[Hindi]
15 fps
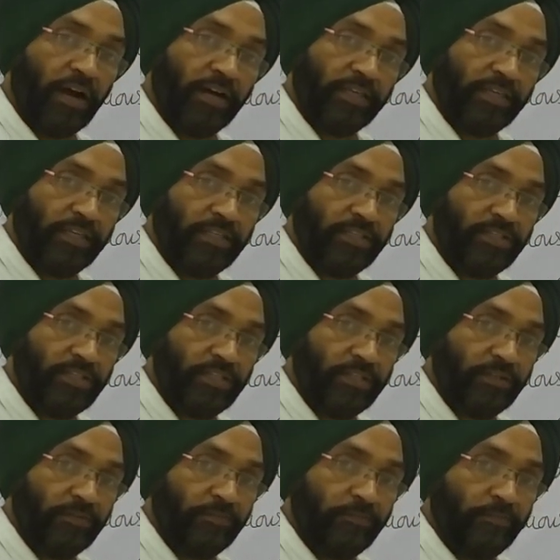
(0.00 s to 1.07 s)
आई एन जी
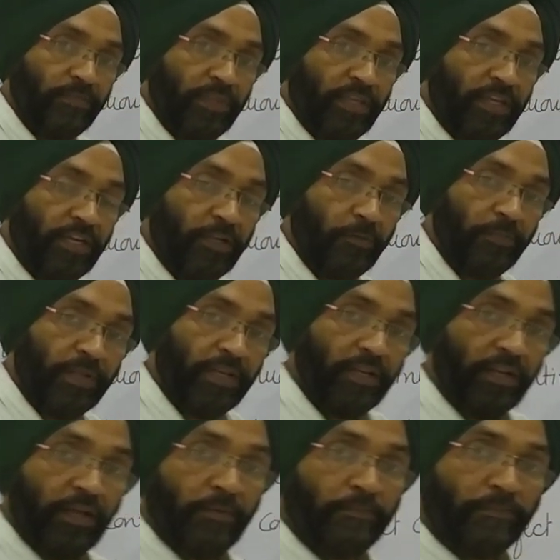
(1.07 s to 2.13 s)
इट मीन
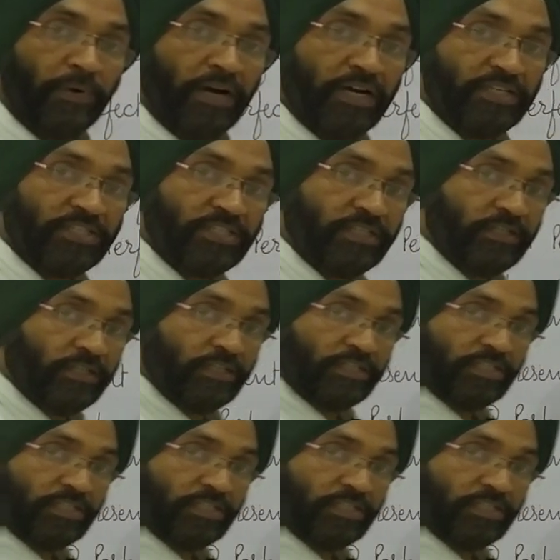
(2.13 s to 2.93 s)
पास्ट